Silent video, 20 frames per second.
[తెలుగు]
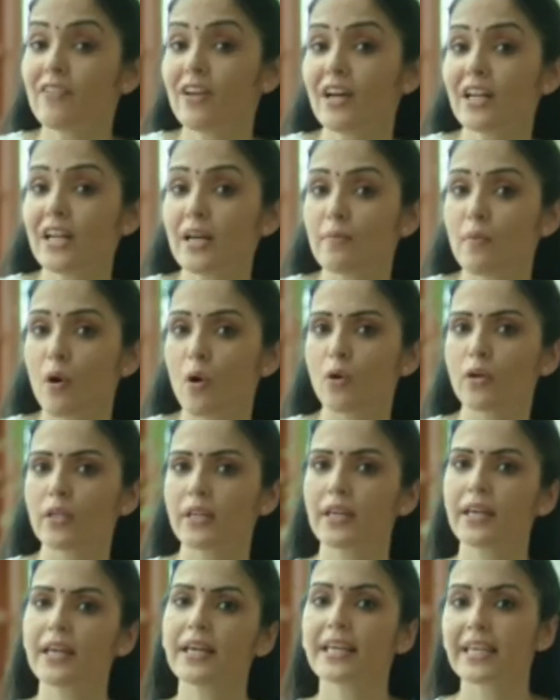కావాల్సిన
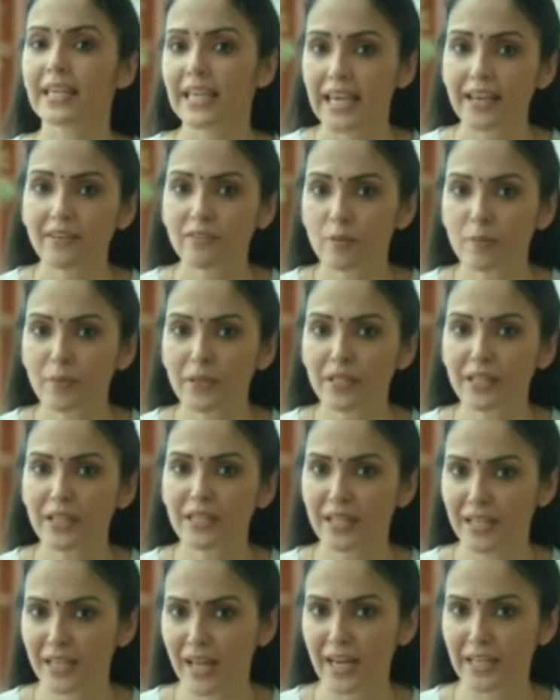అమౌంట్ కి కేవీబీ
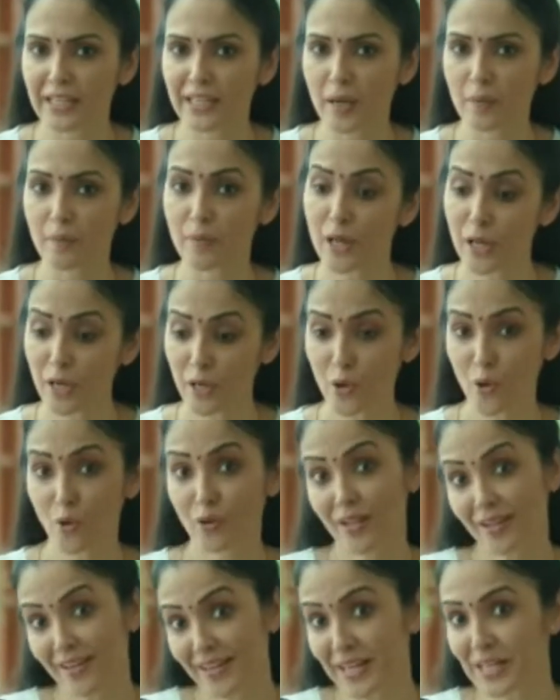డీలైట్ యాప్ లో లోన్ ని
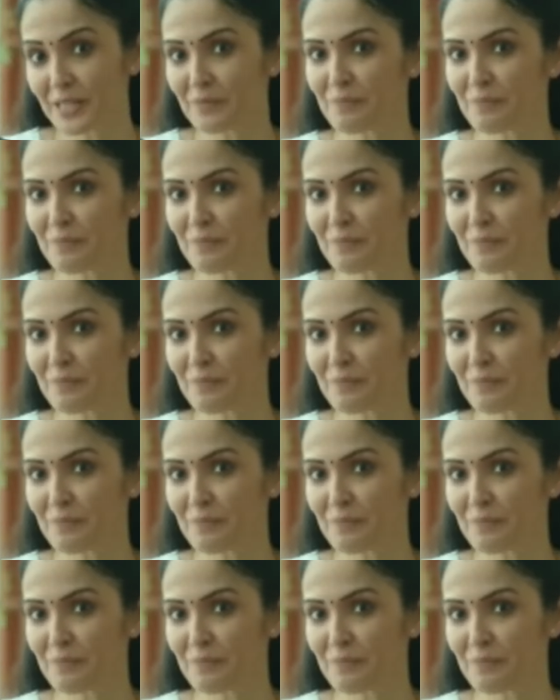రేస్